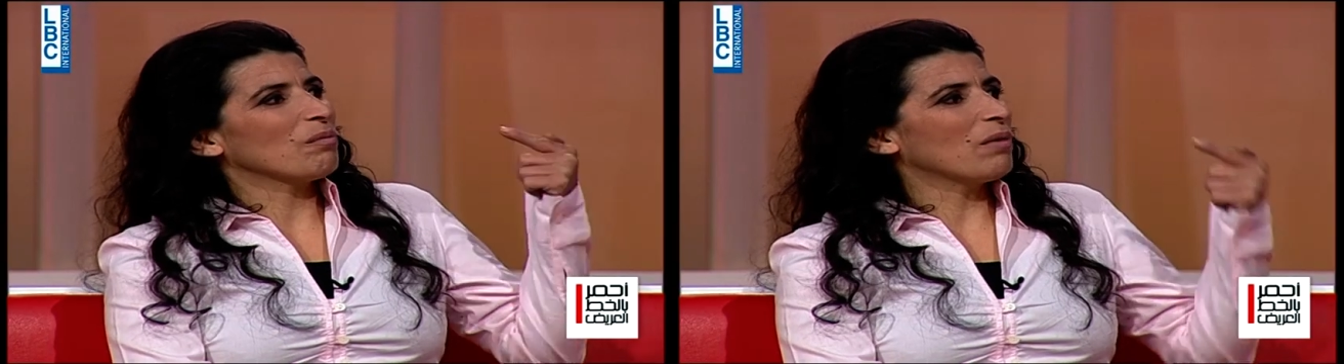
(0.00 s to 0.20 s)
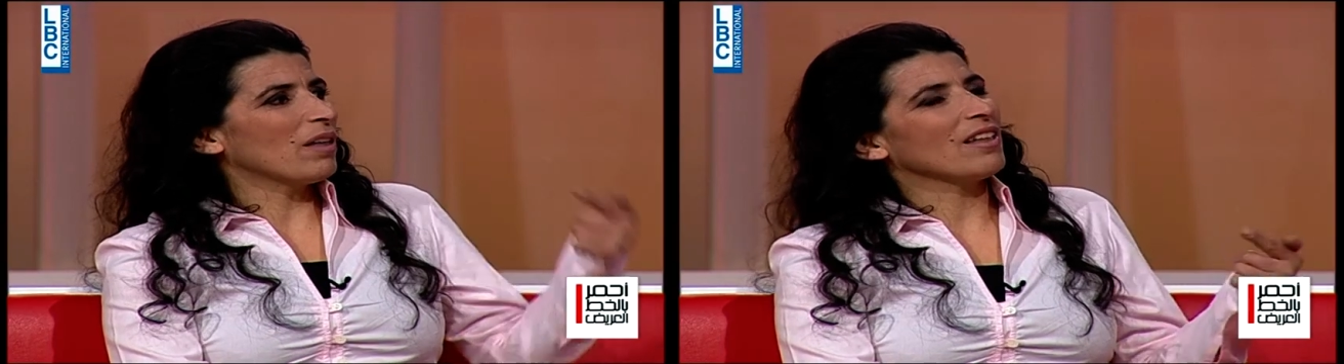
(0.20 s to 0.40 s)

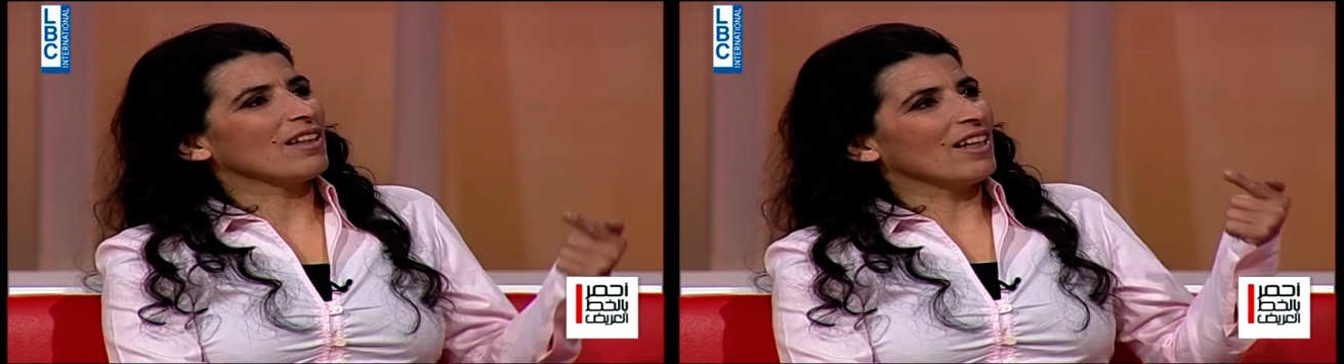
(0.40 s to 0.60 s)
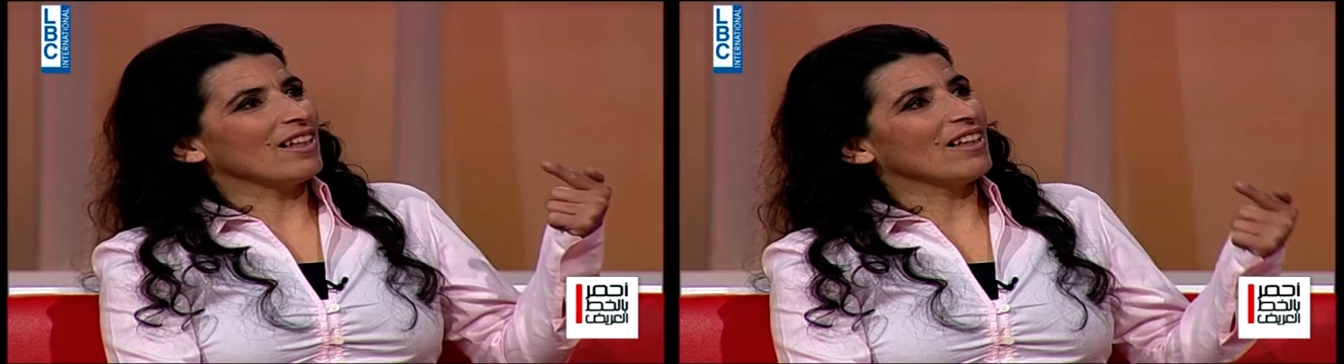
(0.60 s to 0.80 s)
بنت
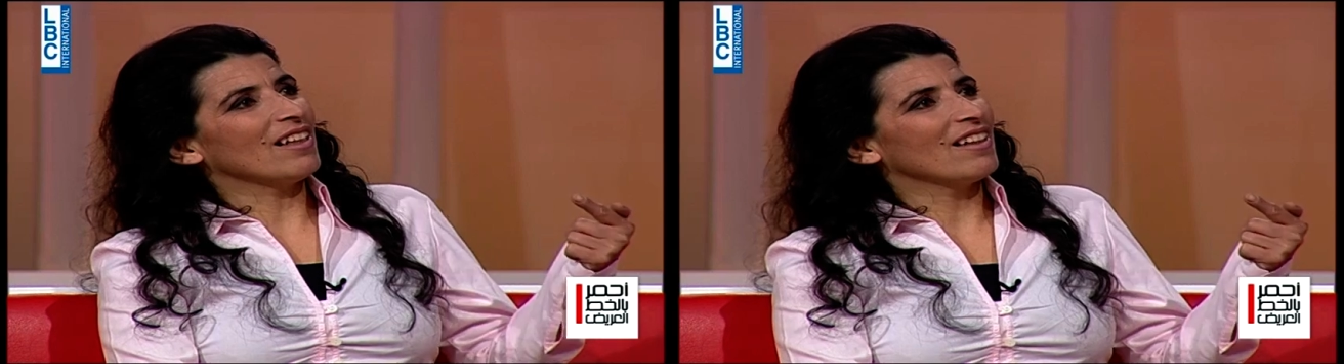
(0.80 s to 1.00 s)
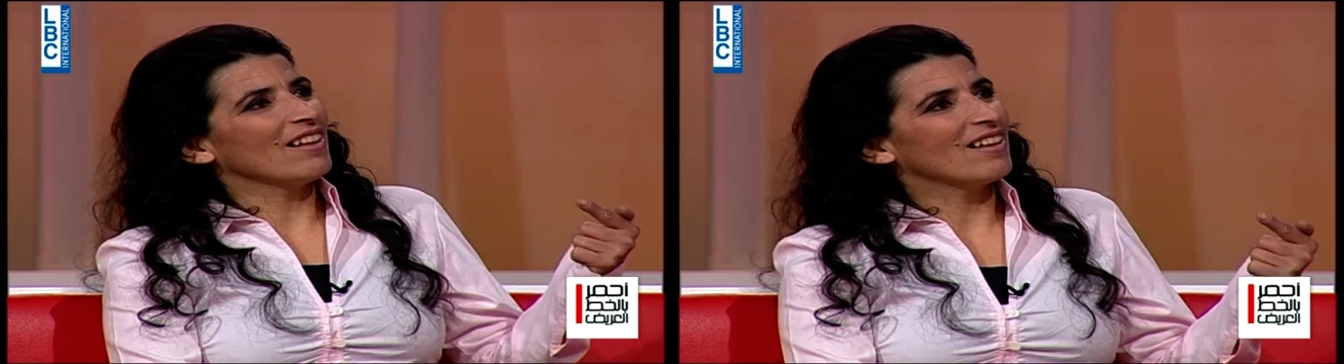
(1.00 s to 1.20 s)

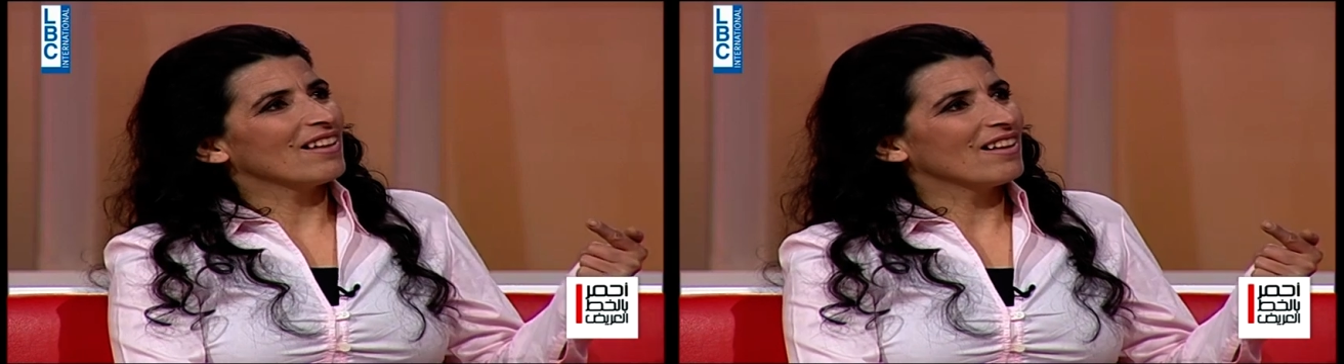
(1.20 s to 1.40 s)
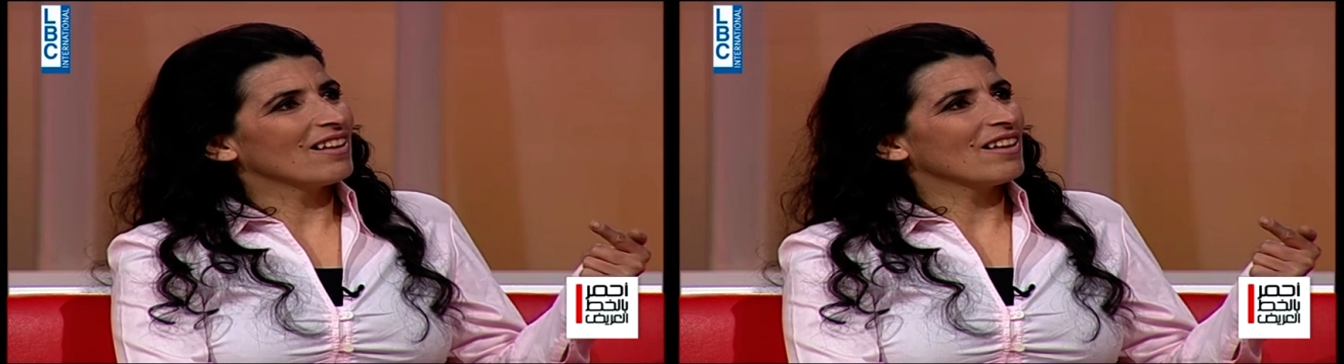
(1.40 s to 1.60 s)
عائلة
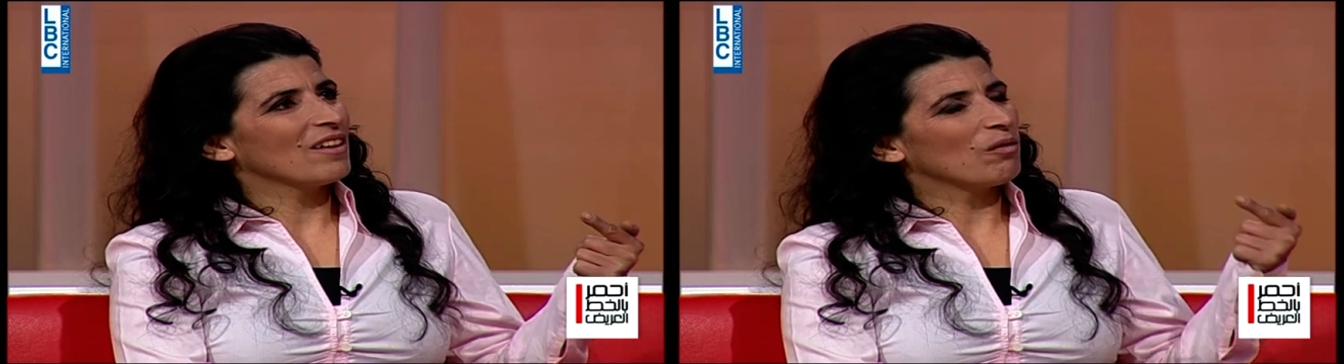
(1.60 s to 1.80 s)
ايه